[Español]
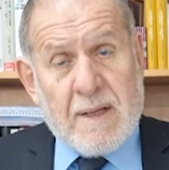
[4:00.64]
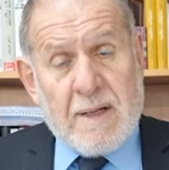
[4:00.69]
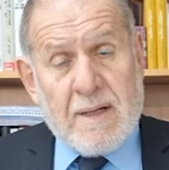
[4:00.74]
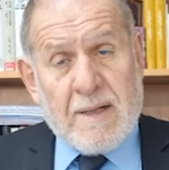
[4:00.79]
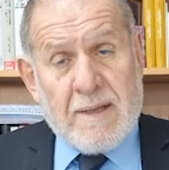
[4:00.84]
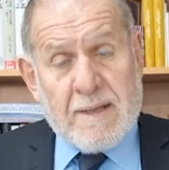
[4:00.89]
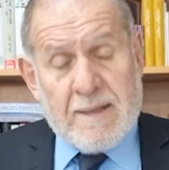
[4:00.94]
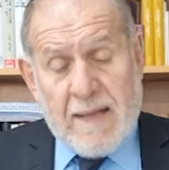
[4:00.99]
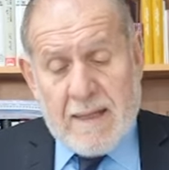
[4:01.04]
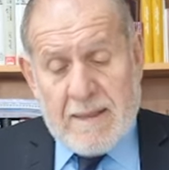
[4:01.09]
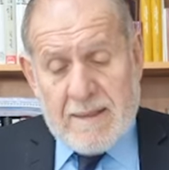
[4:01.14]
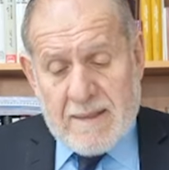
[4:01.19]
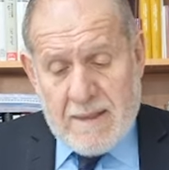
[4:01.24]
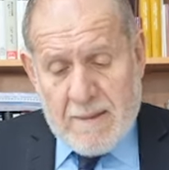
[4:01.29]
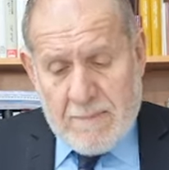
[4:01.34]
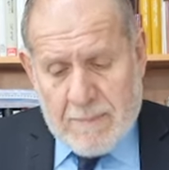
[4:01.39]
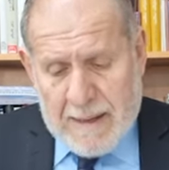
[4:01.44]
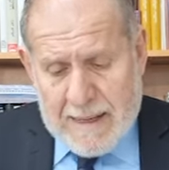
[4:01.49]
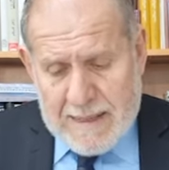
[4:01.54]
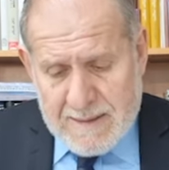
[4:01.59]
serenidad y
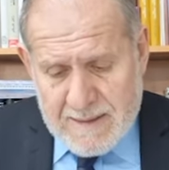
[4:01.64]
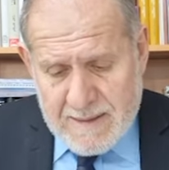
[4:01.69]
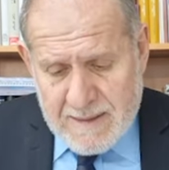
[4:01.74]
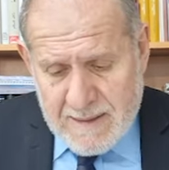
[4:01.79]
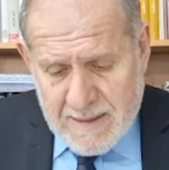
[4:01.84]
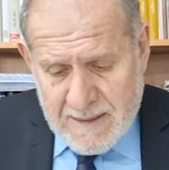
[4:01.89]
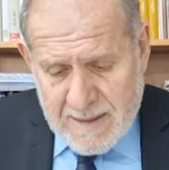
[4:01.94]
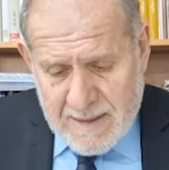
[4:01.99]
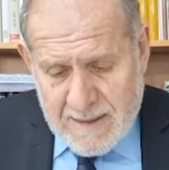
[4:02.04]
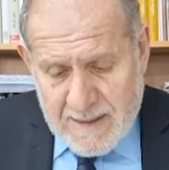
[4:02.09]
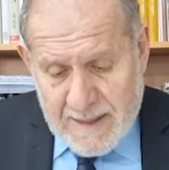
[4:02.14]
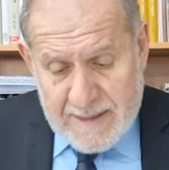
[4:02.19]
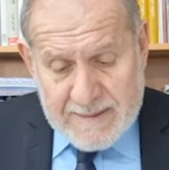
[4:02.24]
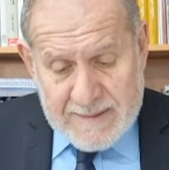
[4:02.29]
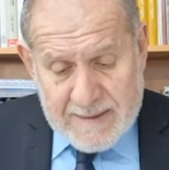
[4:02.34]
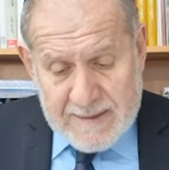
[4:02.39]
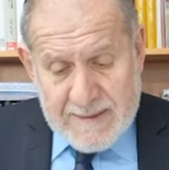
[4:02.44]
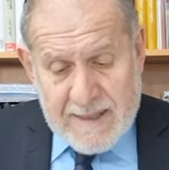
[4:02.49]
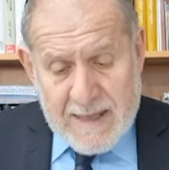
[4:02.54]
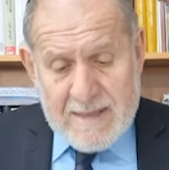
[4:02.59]
de paz, en
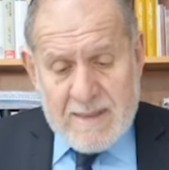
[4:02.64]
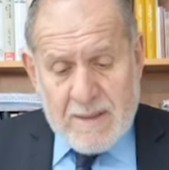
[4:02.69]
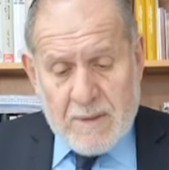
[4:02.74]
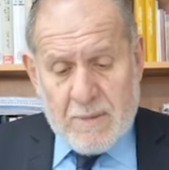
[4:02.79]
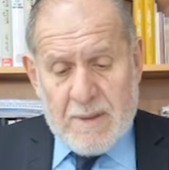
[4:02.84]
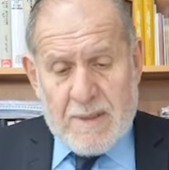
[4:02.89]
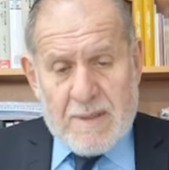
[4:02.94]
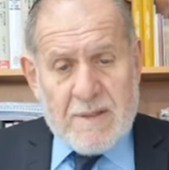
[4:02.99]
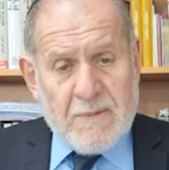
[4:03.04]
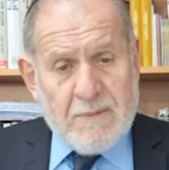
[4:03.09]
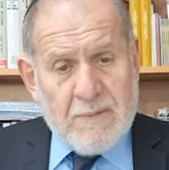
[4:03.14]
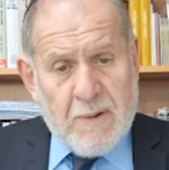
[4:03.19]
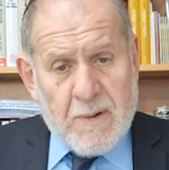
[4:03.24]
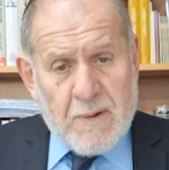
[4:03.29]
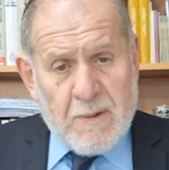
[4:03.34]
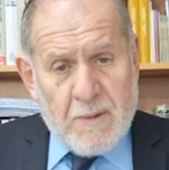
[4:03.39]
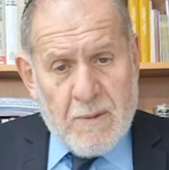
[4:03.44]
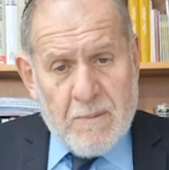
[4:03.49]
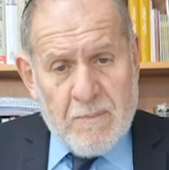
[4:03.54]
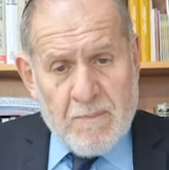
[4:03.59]
realidad, según ese
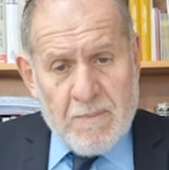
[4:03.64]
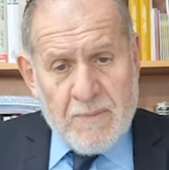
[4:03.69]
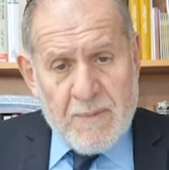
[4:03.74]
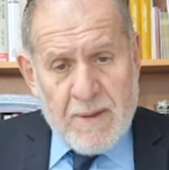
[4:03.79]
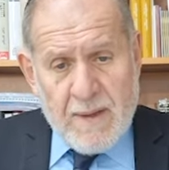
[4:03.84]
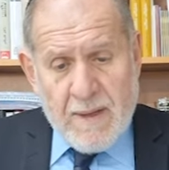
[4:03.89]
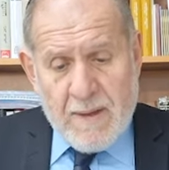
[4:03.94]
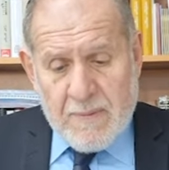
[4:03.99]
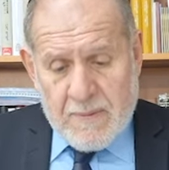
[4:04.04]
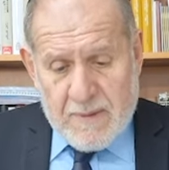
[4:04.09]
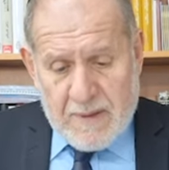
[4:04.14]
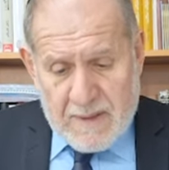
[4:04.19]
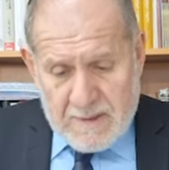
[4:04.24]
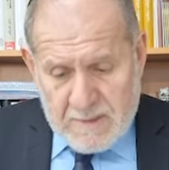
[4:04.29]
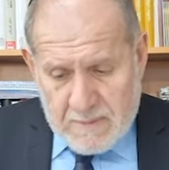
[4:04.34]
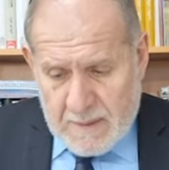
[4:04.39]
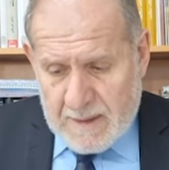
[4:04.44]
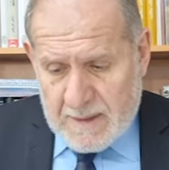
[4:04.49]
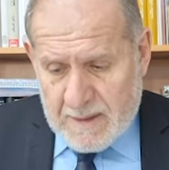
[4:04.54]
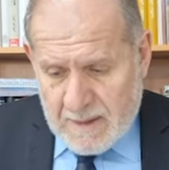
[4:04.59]
forno,
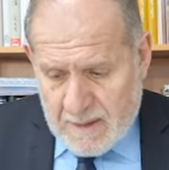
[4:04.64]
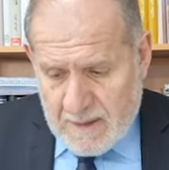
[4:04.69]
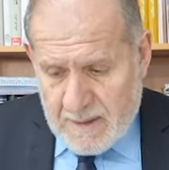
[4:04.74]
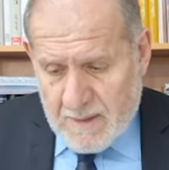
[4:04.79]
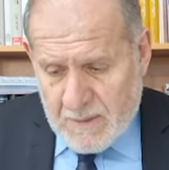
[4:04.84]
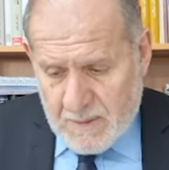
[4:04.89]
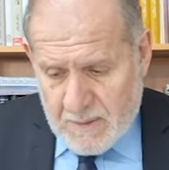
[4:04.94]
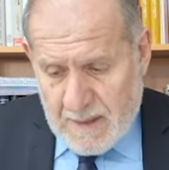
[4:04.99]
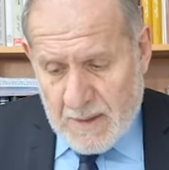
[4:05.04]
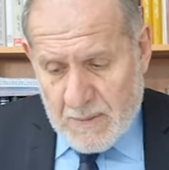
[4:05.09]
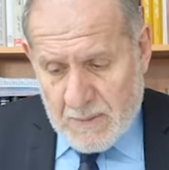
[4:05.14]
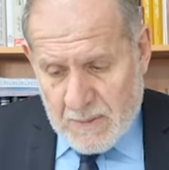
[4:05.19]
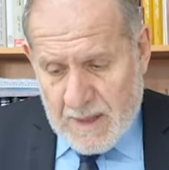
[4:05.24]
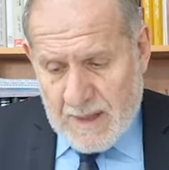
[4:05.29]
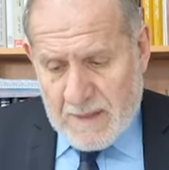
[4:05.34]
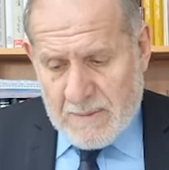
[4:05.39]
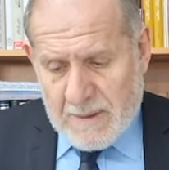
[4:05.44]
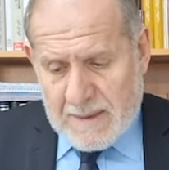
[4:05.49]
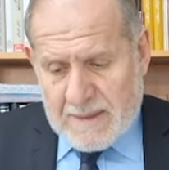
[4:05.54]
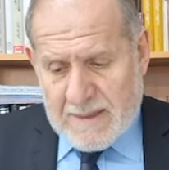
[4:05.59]
transmite una
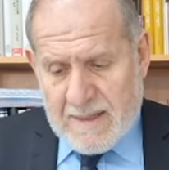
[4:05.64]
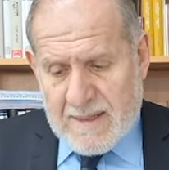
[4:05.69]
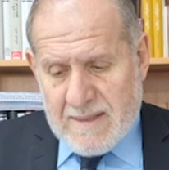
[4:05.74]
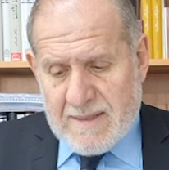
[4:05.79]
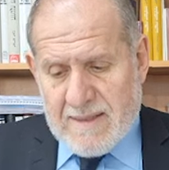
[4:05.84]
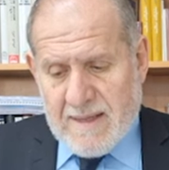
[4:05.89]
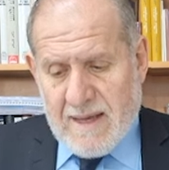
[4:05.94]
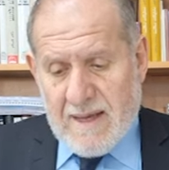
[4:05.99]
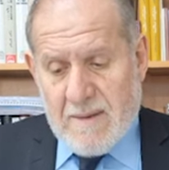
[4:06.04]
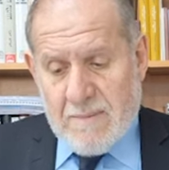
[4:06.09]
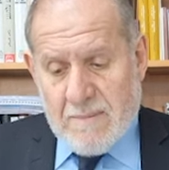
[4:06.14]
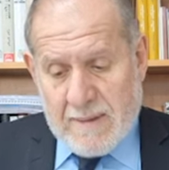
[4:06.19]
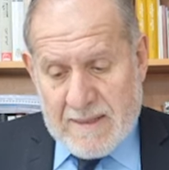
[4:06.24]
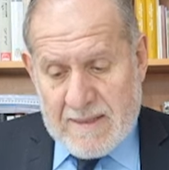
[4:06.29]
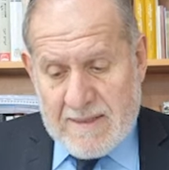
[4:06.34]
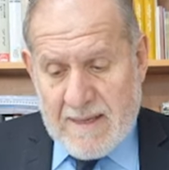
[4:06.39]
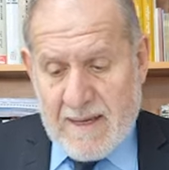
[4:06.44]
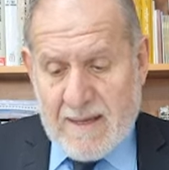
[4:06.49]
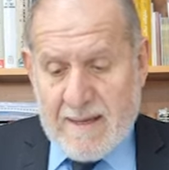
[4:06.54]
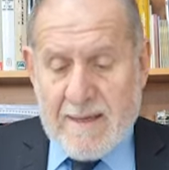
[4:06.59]
dura advertencia y
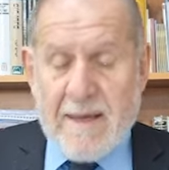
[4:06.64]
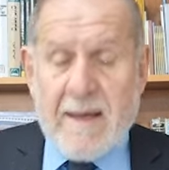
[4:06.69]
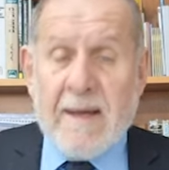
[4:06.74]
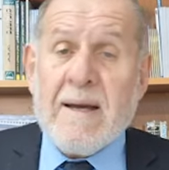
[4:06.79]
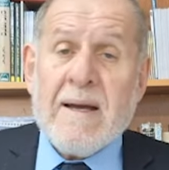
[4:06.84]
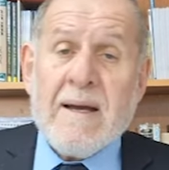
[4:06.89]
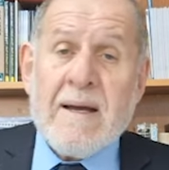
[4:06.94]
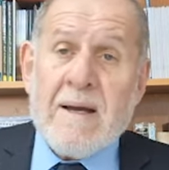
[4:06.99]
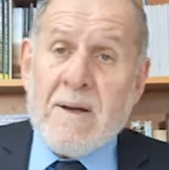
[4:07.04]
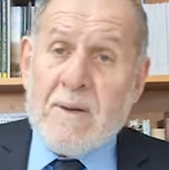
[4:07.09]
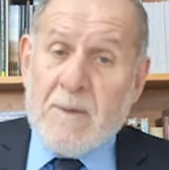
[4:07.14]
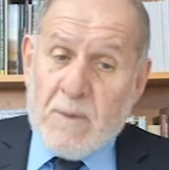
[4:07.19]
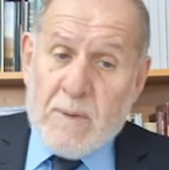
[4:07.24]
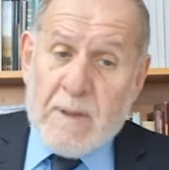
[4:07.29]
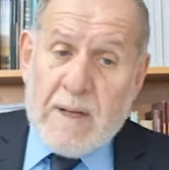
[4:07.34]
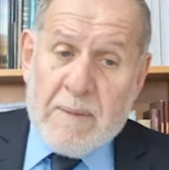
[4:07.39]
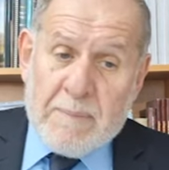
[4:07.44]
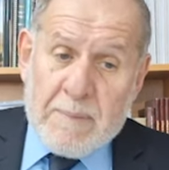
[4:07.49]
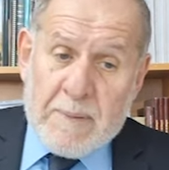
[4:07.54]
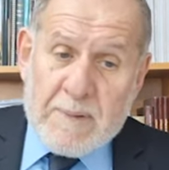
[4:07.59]
presagia
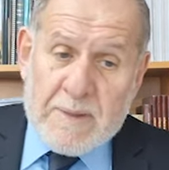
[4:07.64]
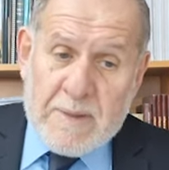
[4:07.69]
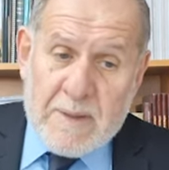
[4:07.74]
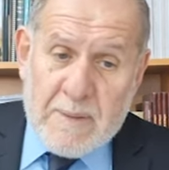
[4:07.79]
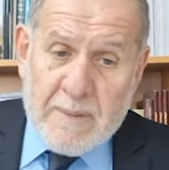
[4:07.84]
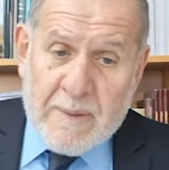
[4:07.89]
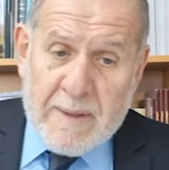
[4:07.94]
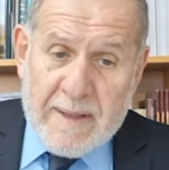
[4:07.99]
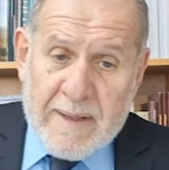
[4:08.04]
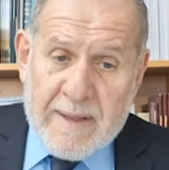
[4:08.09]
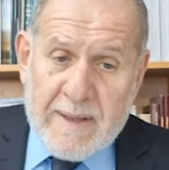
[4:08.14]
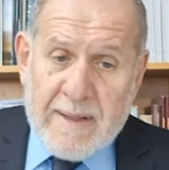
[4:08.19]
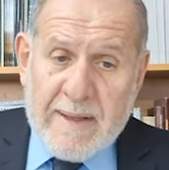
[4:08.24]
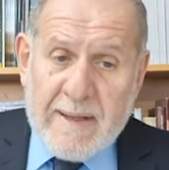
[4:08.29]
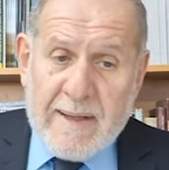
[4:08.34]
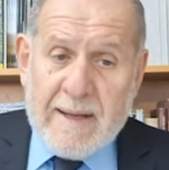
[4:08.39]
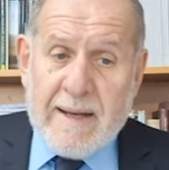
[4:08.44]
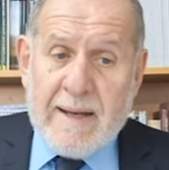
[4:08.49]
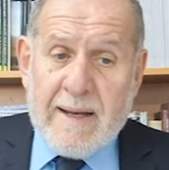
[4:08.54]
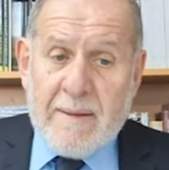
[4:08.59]
una posible
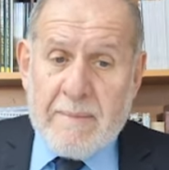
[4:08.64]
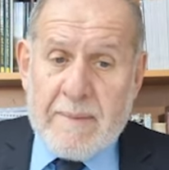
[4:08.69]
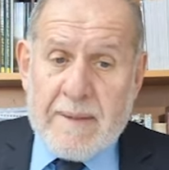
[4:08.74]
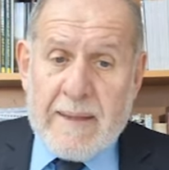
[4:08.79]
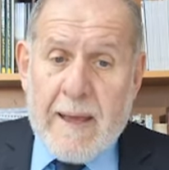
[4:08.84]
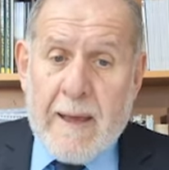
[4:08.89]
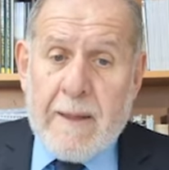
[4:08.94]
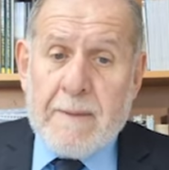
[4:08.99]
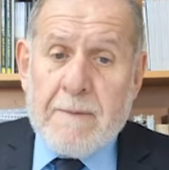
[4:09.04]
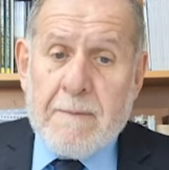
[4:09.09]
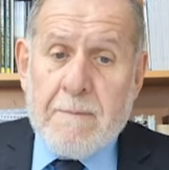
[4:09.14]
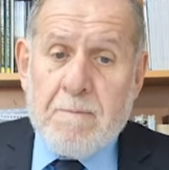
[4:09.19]
calamidad.